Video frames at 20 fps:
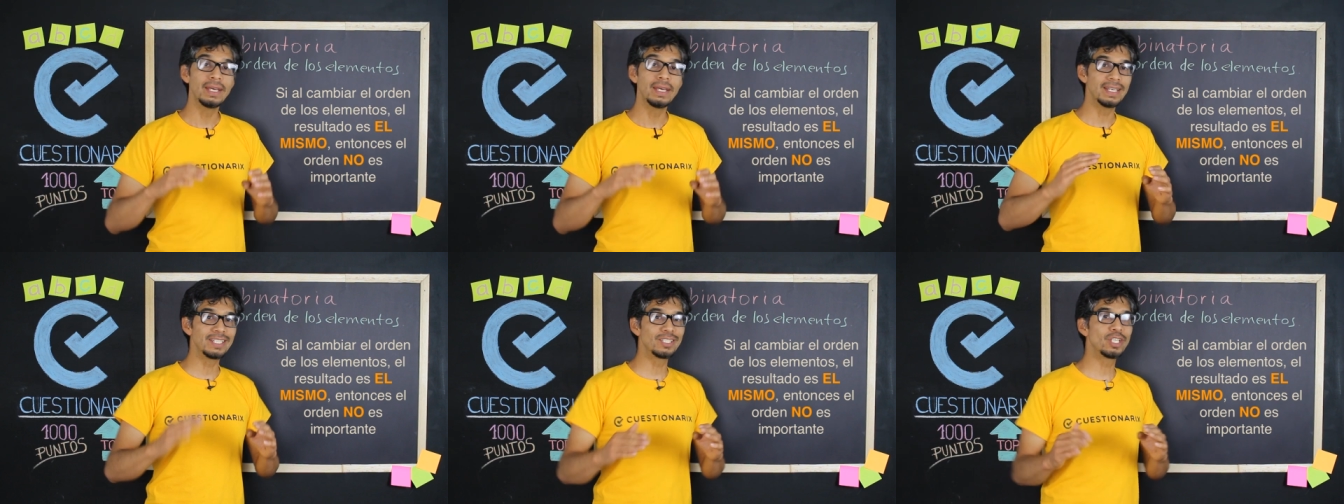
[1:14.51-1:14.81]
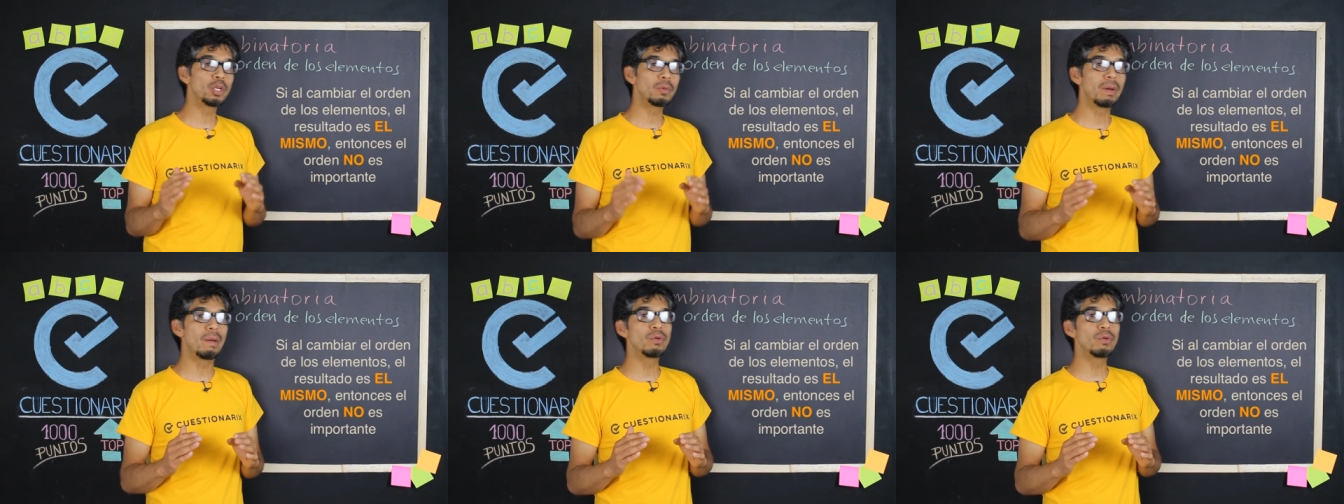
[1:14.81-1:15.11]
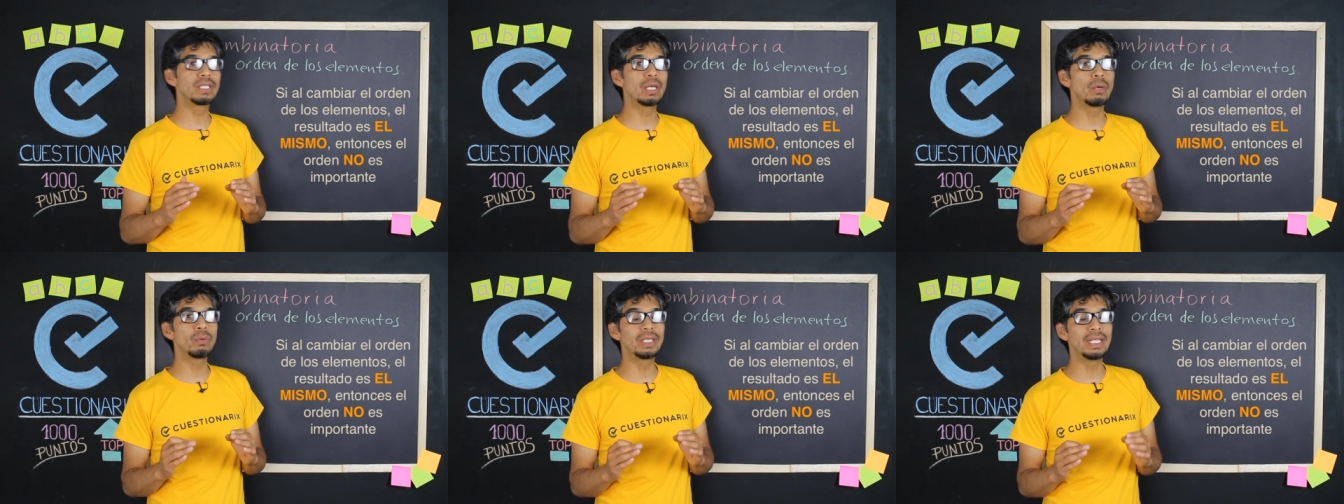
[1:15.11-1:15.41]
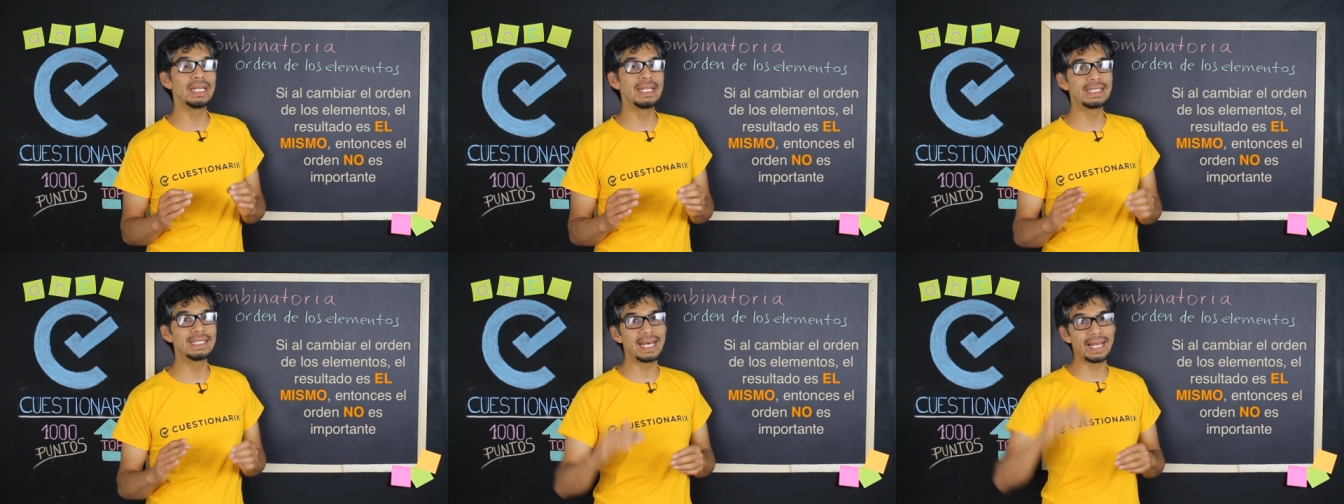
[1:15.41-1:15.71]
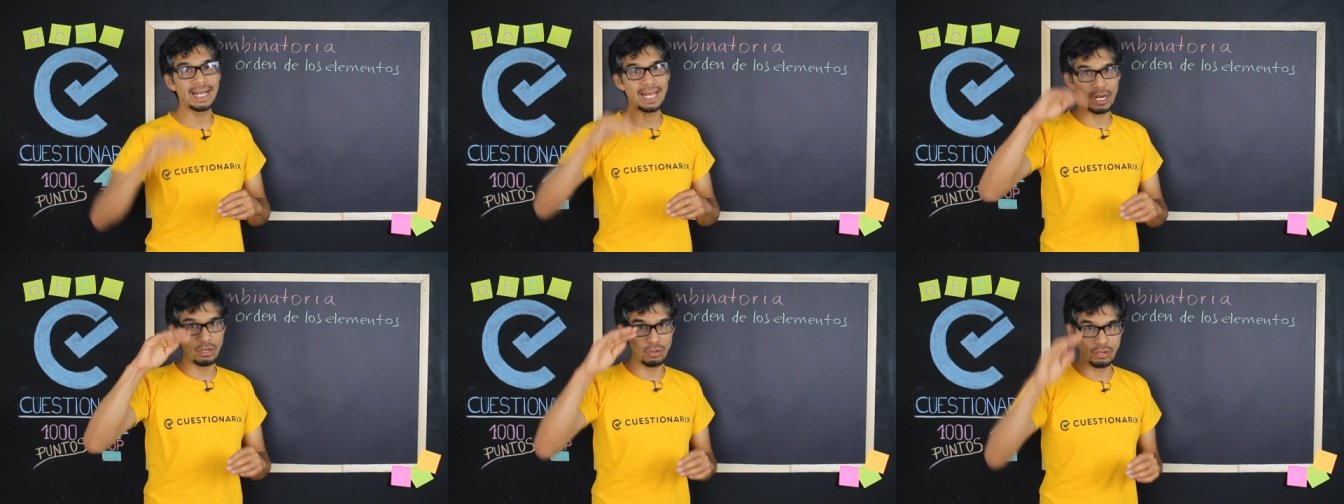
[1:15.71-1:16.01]
Esto lo vamos a
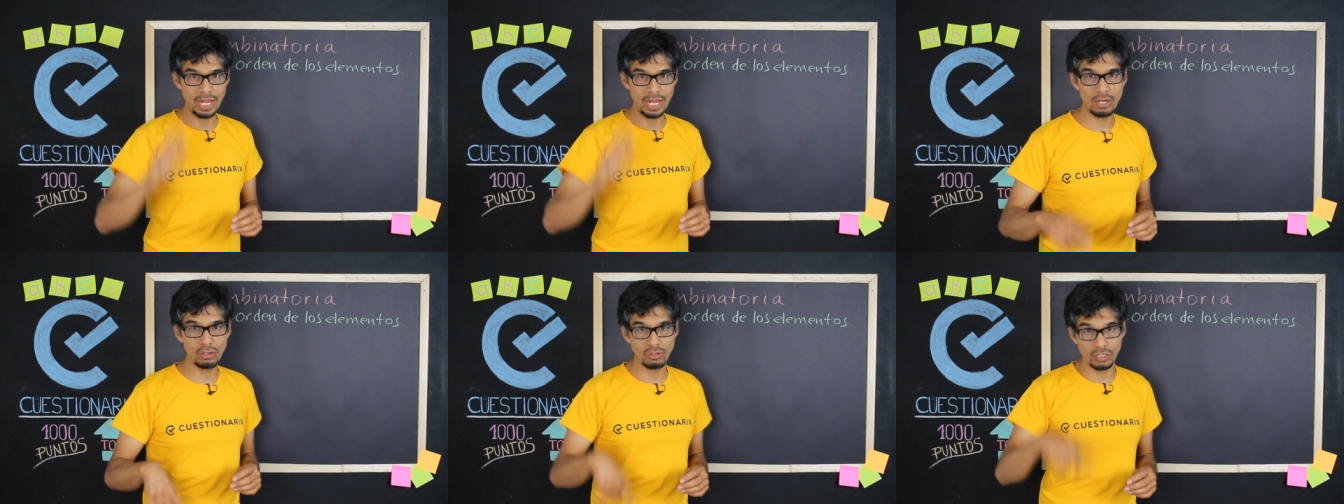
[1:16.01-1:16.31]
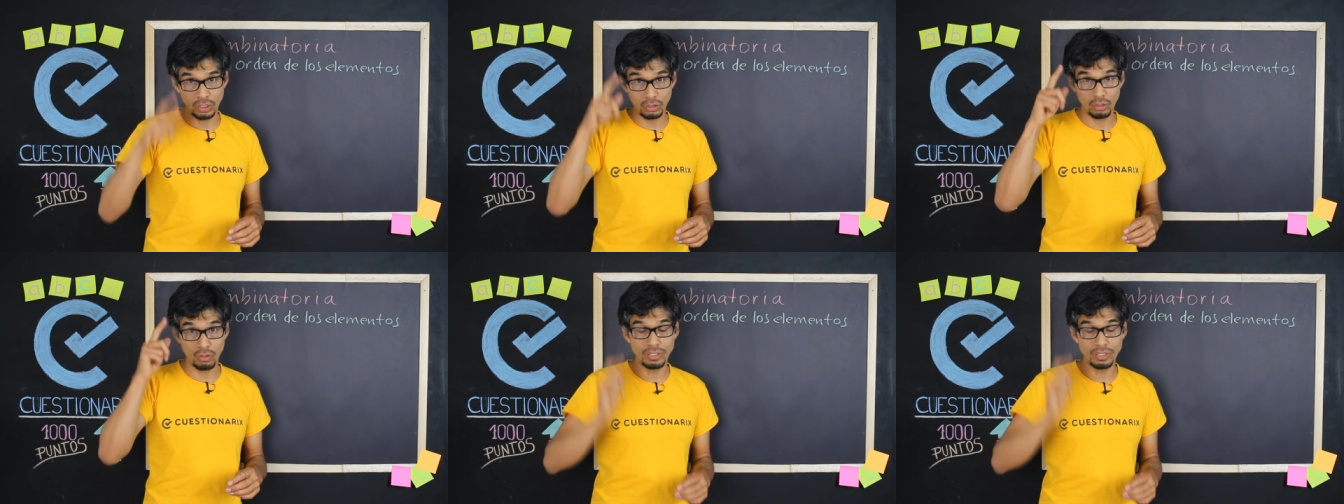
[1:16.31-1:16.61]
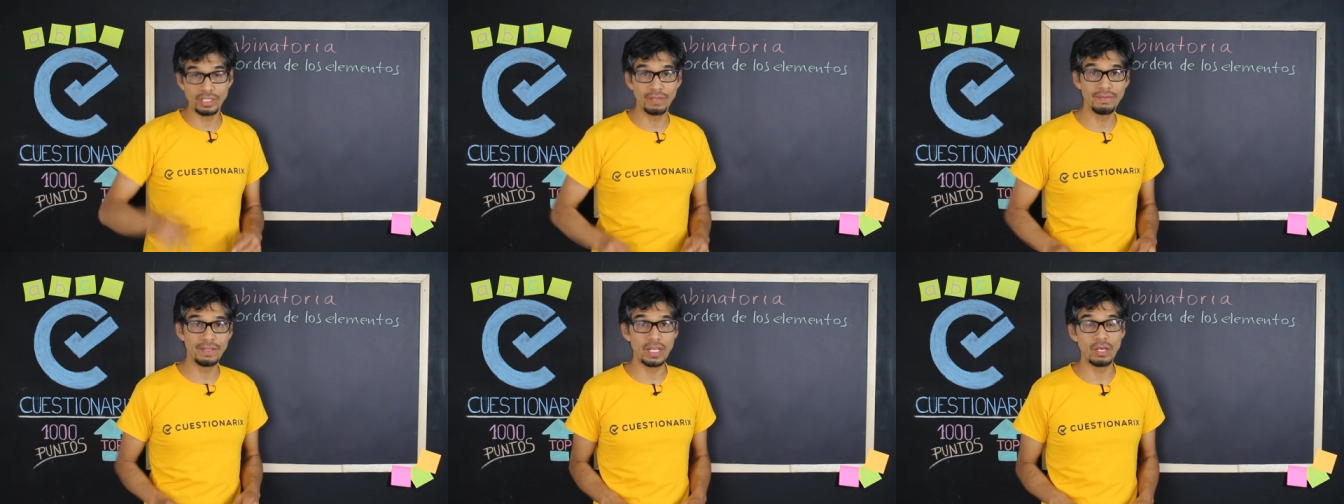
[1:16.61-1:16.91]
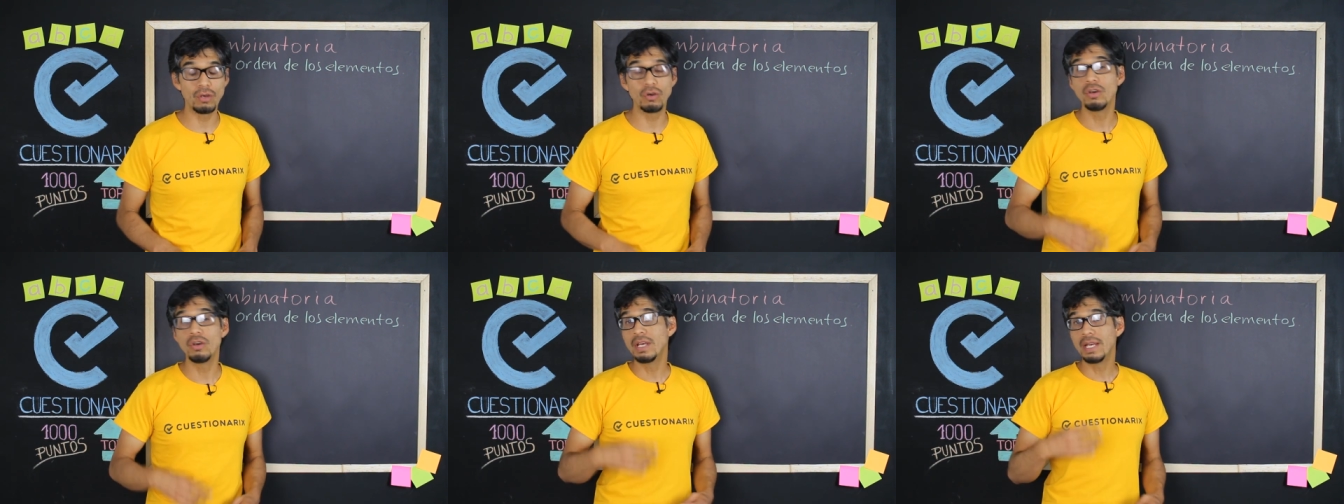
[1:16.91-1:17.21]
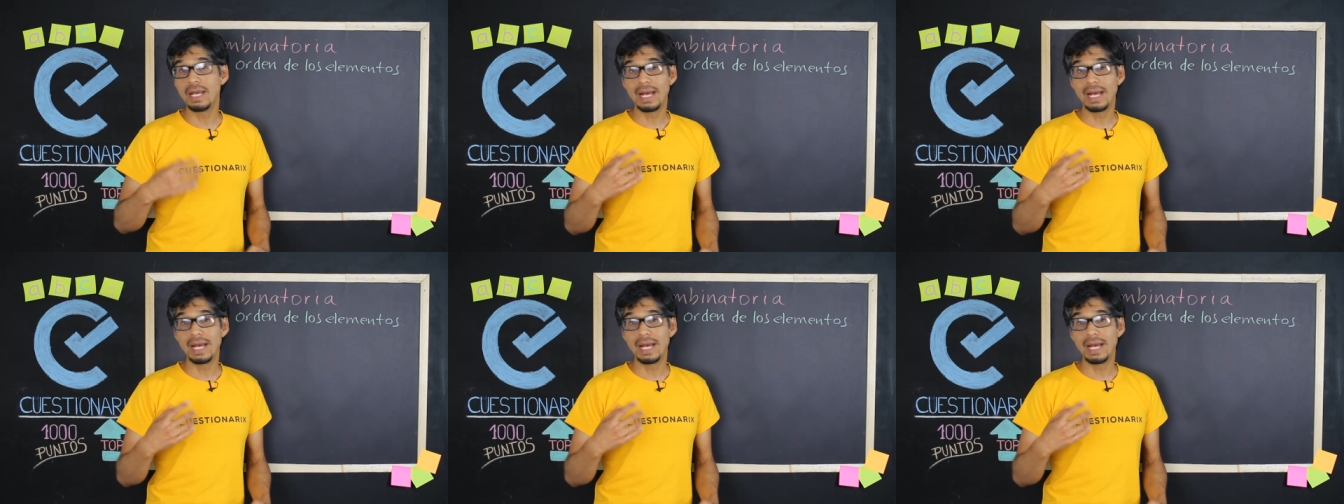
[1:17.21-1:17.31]
utilizar a lo largo de todo este video,